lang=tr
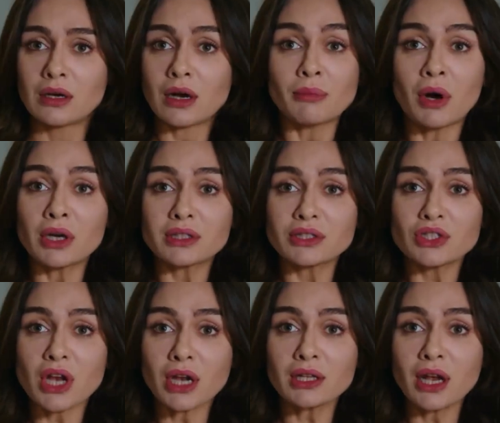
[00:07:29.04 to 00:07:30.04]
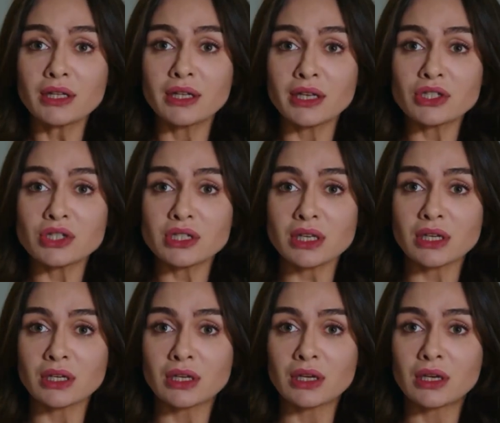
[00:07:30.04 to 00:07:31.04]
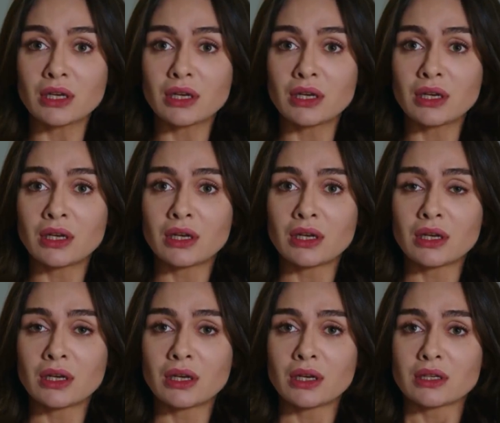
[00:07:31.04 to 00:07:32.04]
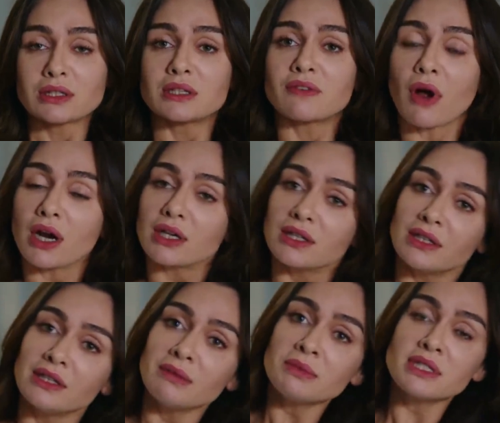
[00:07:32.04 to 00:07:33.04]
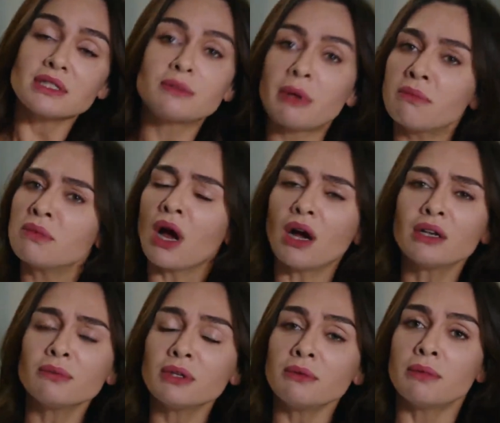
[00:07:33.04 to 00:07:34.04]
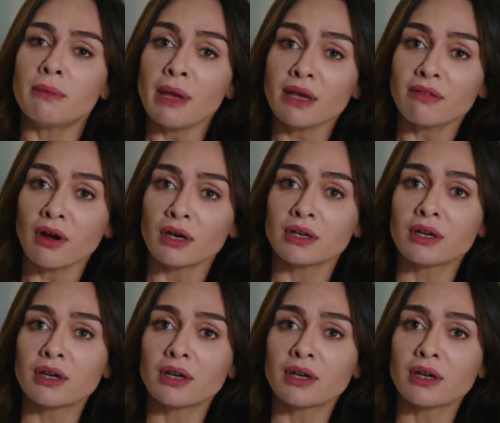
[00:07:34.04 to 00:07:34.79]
Ama artık şartlar değişti. Siz farkında değil misiniz? Benim karnımda bir bebek var.